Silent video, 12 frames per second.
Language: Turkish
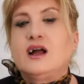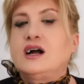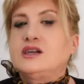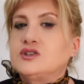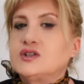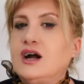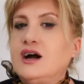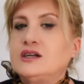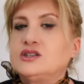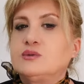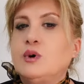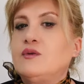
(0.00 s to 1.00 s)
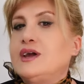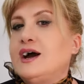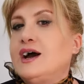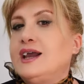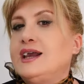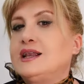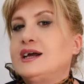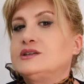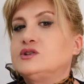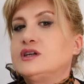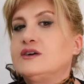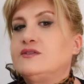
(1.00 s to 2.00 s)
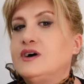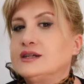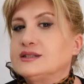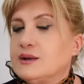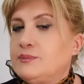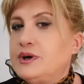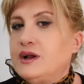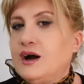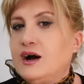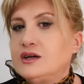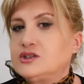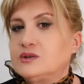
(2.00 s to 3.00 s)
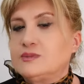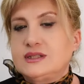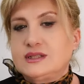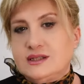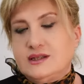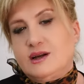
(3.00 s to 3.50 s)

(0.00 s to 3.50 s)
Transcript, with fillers: Aşırı harcama veya eğlenceye fazla para harcama riski